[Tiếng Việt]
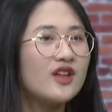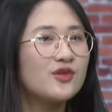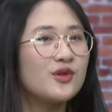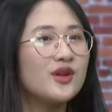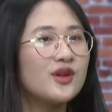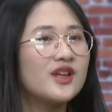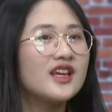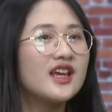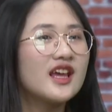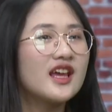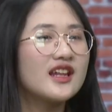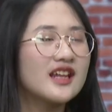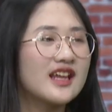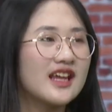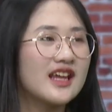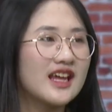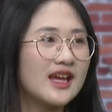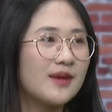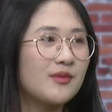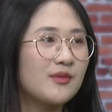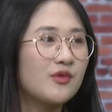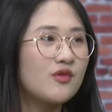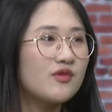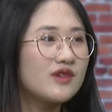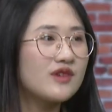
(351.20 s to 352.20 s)
Tuy nhiên thì
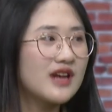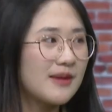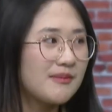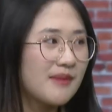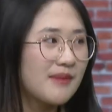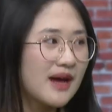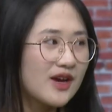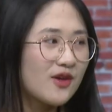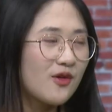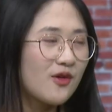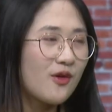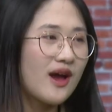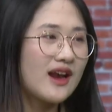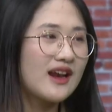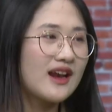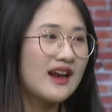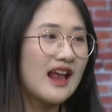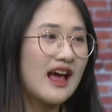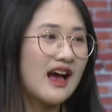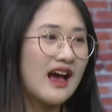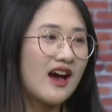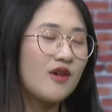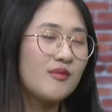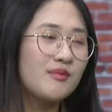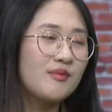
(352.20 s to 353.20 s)
em cũng đang băn khoăn
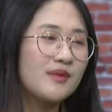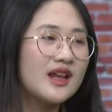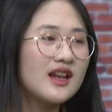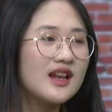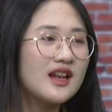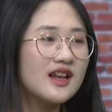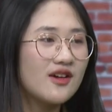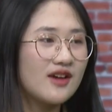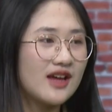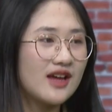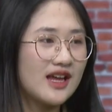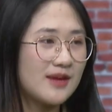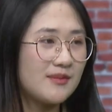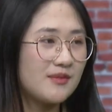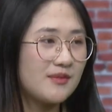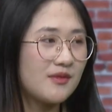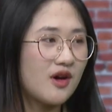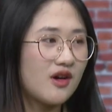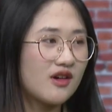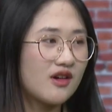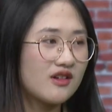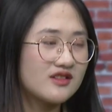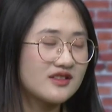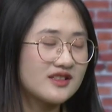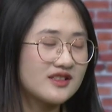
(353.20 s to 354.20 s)
là không biết liệu em
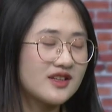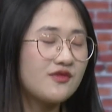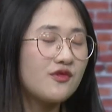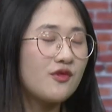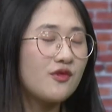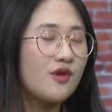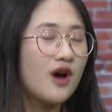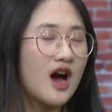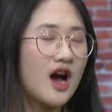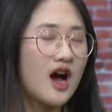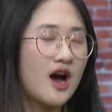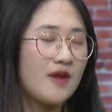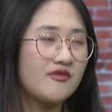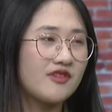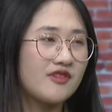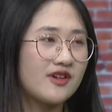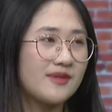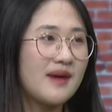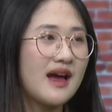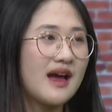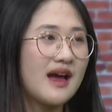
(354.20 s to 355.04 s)
sẽ phù hợp với